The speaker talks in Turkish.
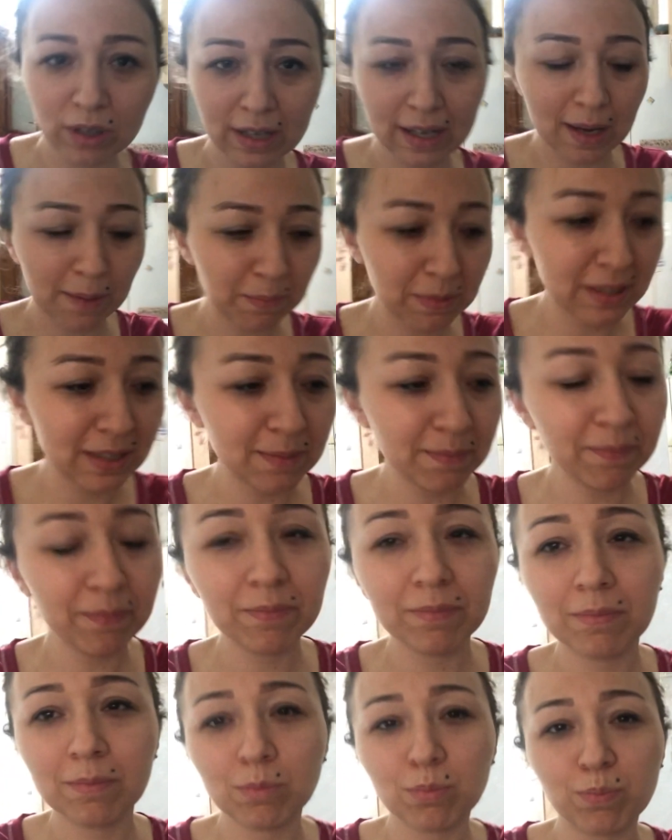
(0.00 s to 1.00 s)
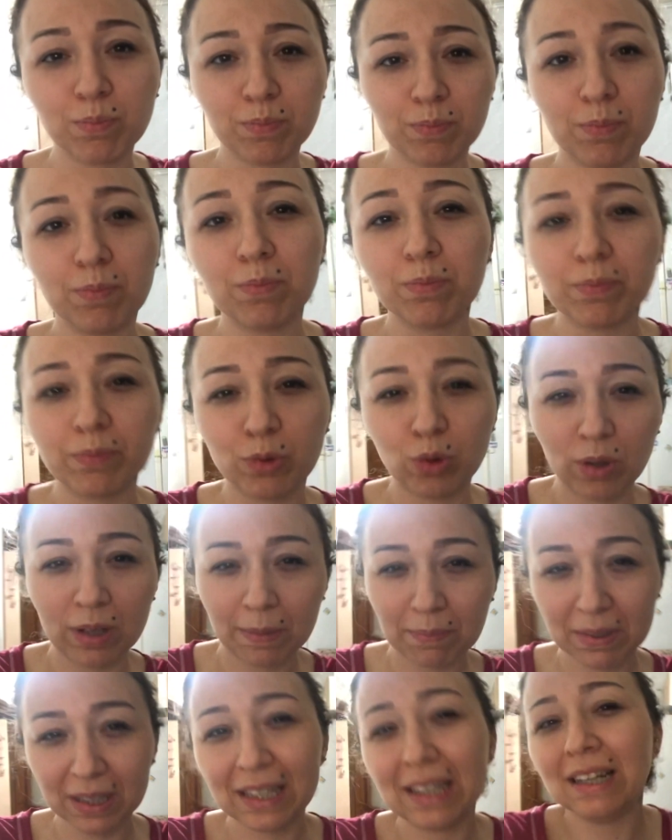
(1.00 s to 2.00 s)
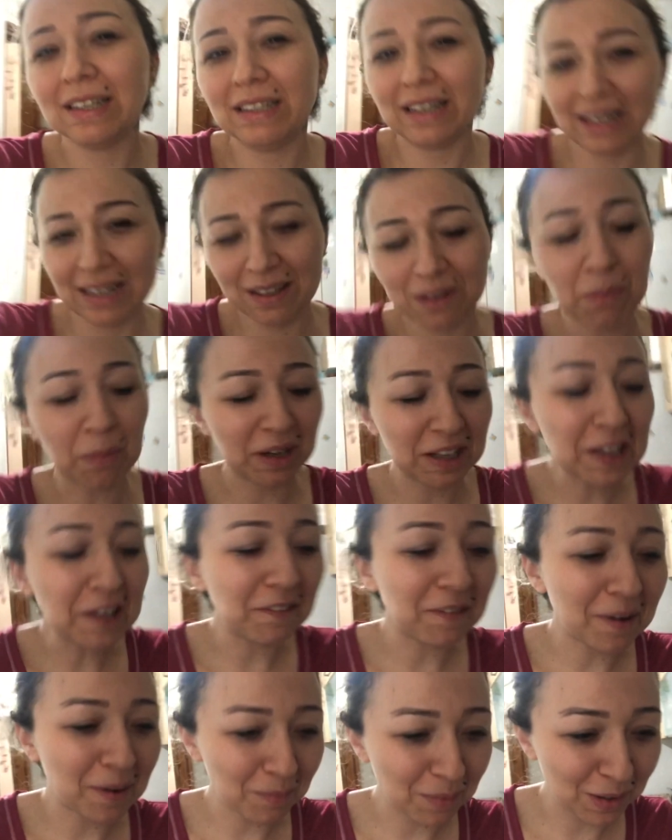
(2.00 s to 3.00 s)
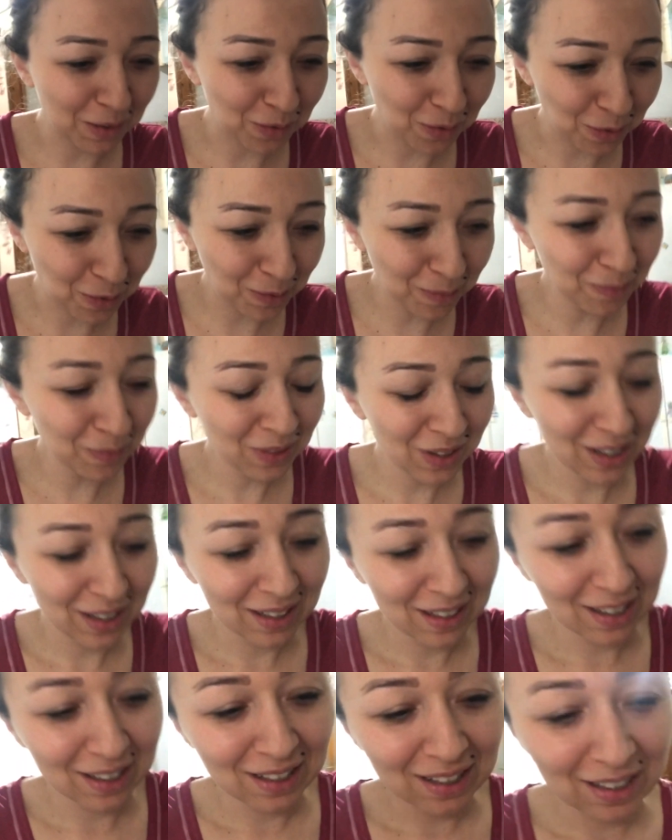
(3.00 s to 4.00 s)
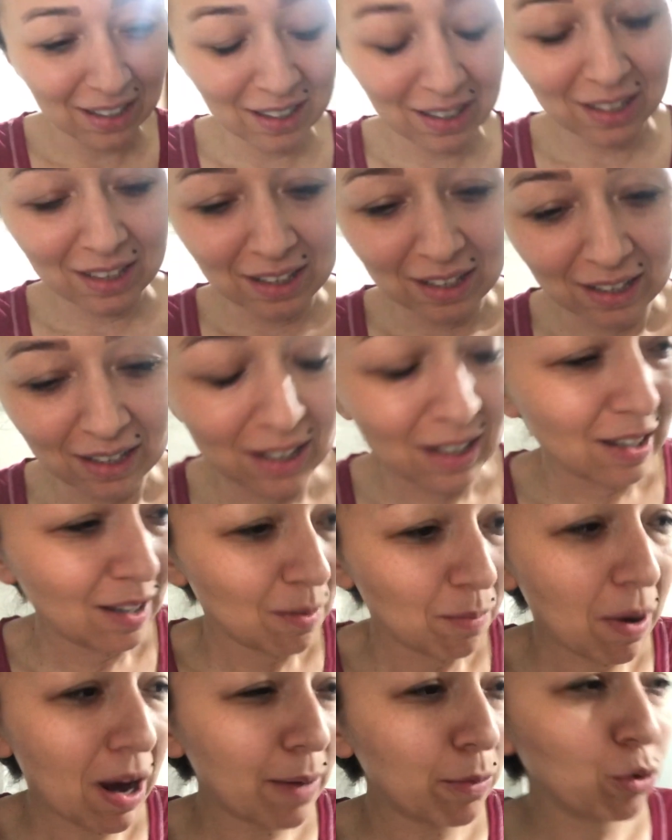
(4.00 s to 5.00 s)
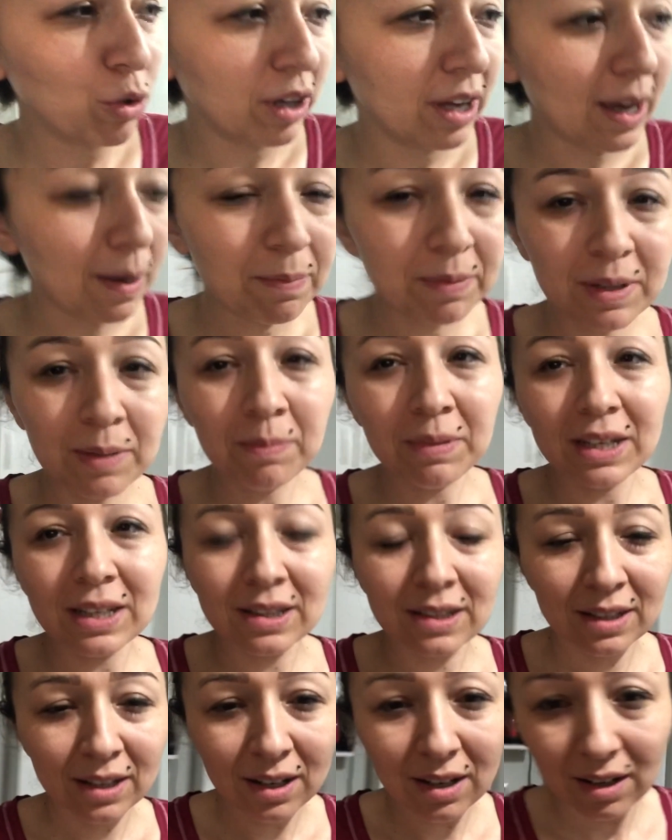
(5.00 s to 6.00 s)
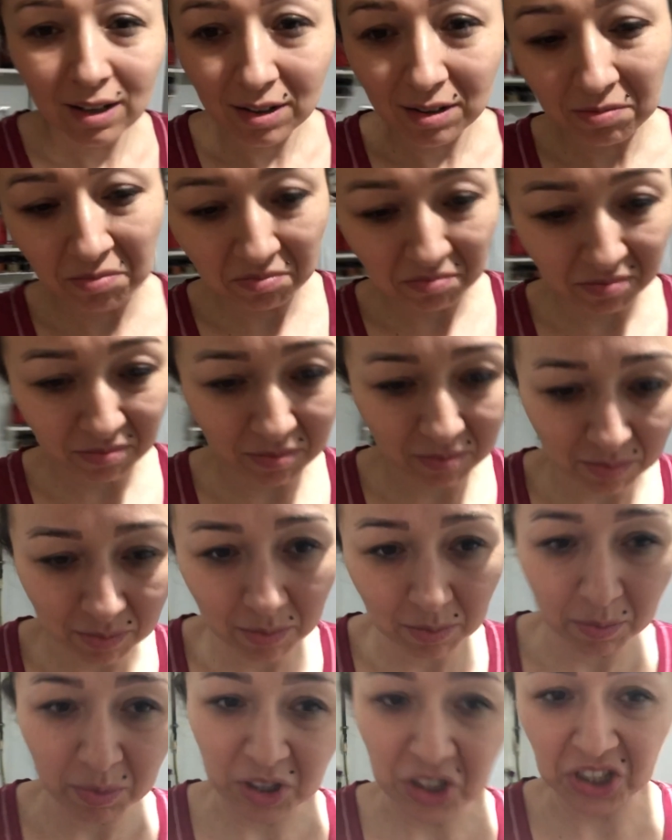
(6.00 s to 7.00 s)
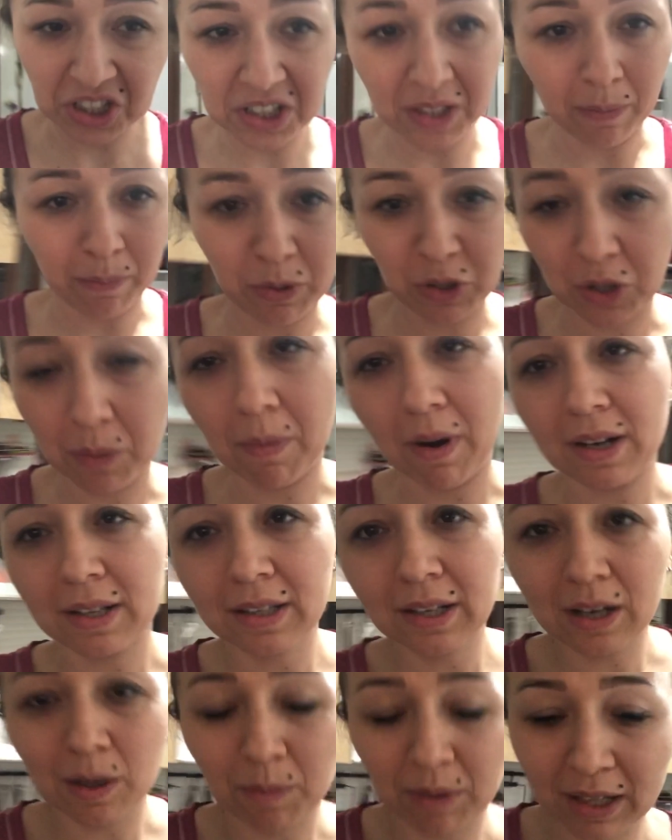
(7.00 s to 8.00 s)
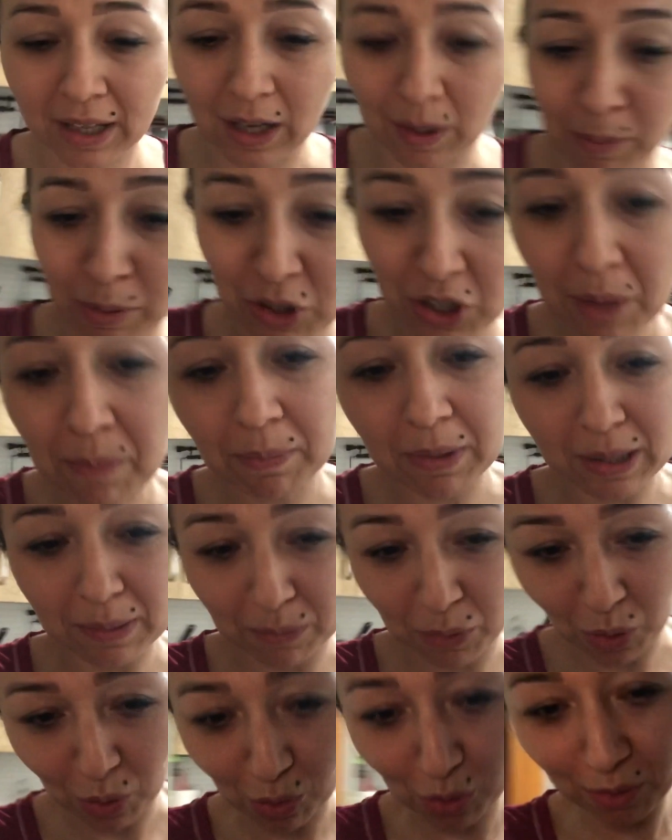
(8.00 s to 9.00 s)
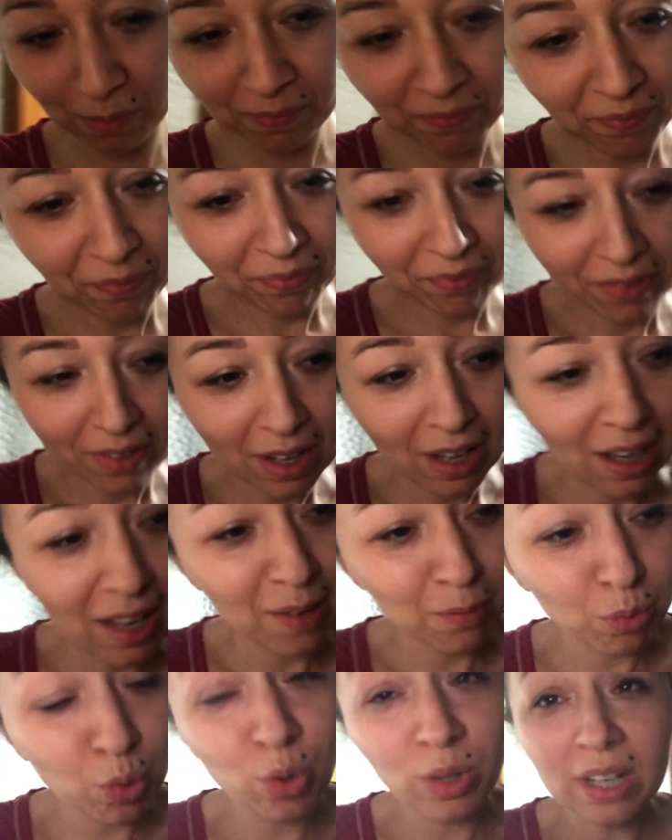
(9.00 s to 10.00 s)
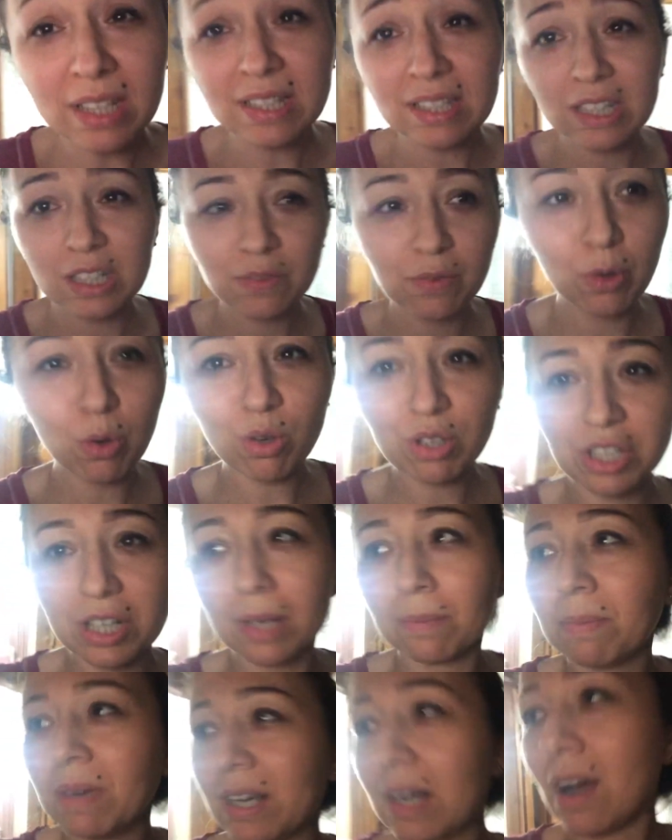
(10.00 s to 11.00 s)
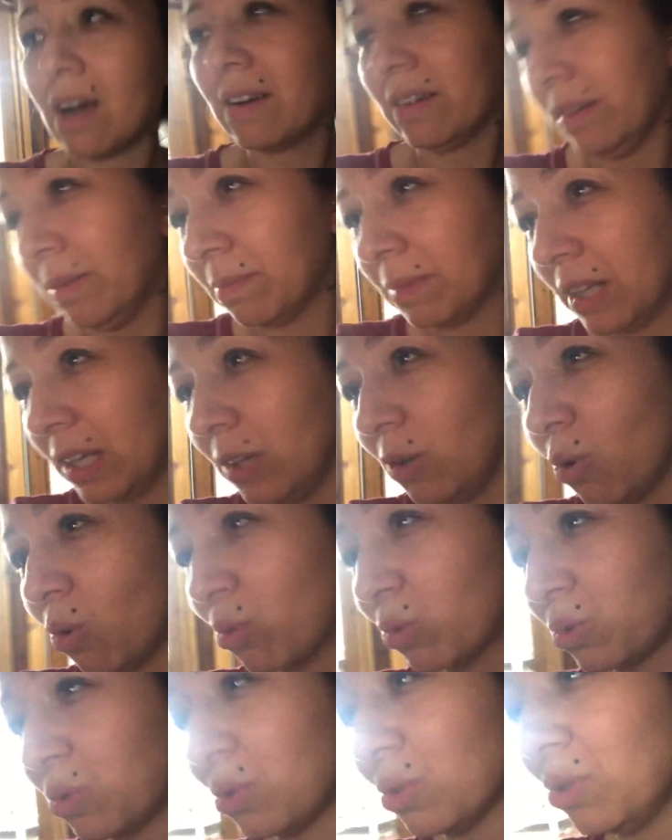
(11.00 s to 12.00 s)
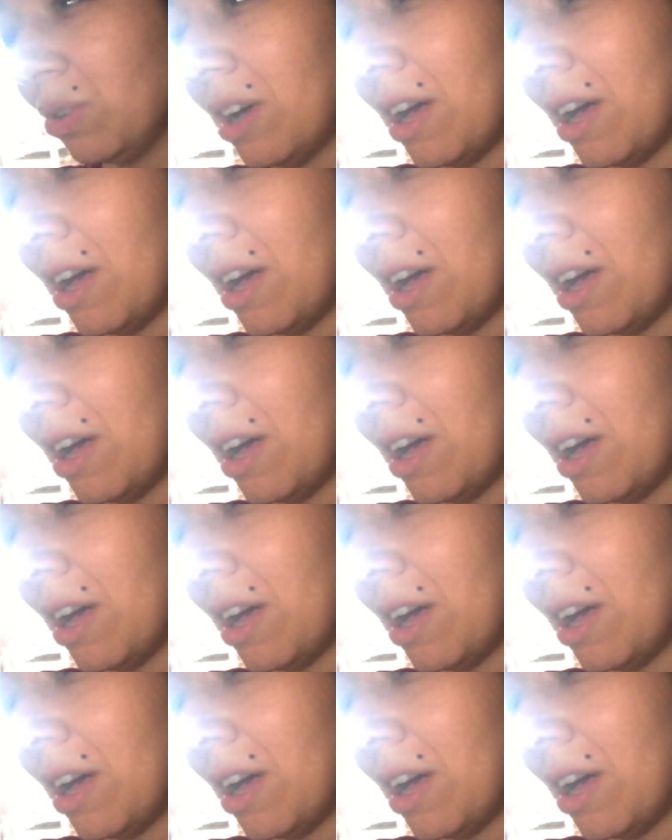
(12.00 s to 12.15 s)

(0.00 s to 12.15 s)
yaptım. Dolaptakileri eritmeye devam ediyorum. Barbunya yaptım. Yanına bir şey yapacağım artık ama ne yapacağım bilmiyorum. Bugün aslında hiç vlog çekmek aklımda yoktu